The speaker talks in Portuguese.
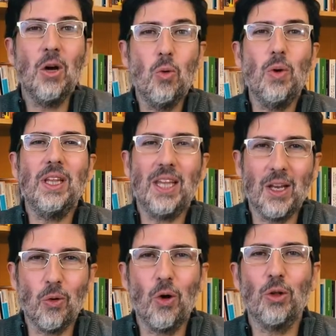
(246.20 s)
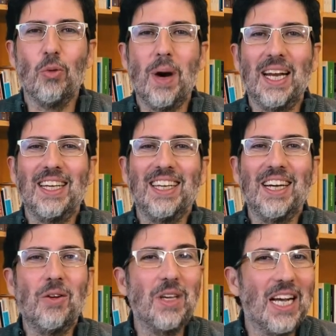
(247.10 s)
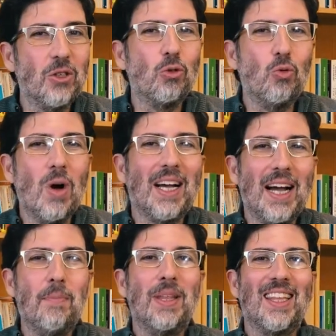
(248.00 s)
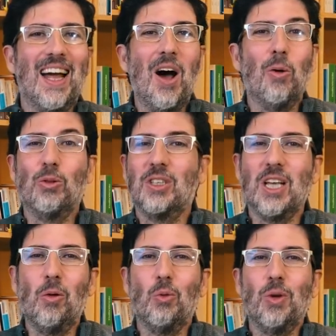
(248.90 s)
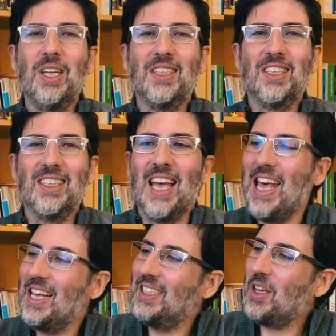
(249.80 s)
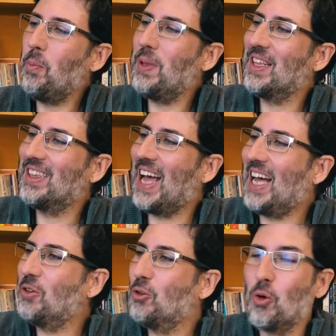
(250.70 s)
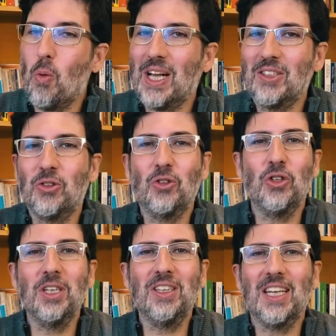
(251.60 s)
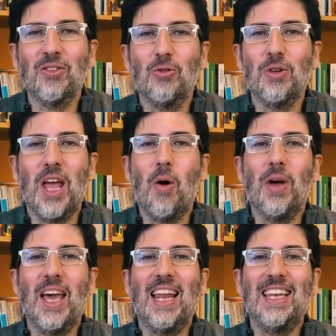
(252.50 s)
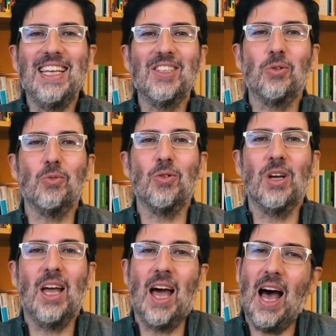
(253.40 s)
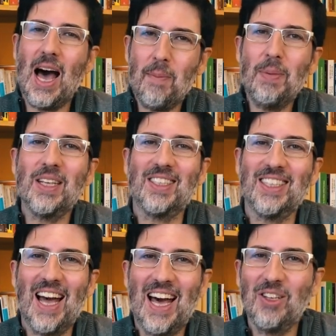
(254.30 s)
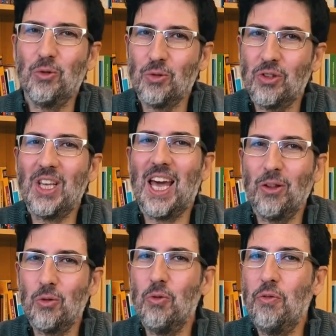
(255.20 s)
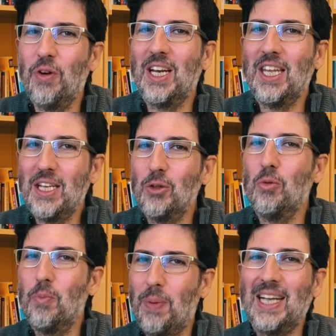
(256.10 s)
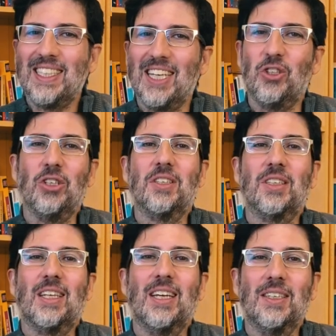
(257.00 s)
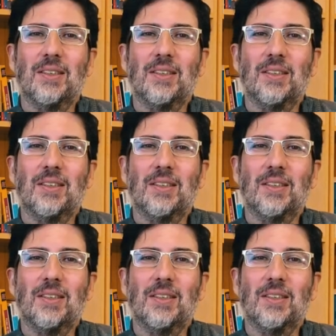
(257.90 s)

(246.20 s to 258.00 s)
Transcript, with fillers: O interior do Maranhão e a sua capital, São Luís, são pintados com as tintas do neorrealismo, apesar de um certo ufanismo passadista.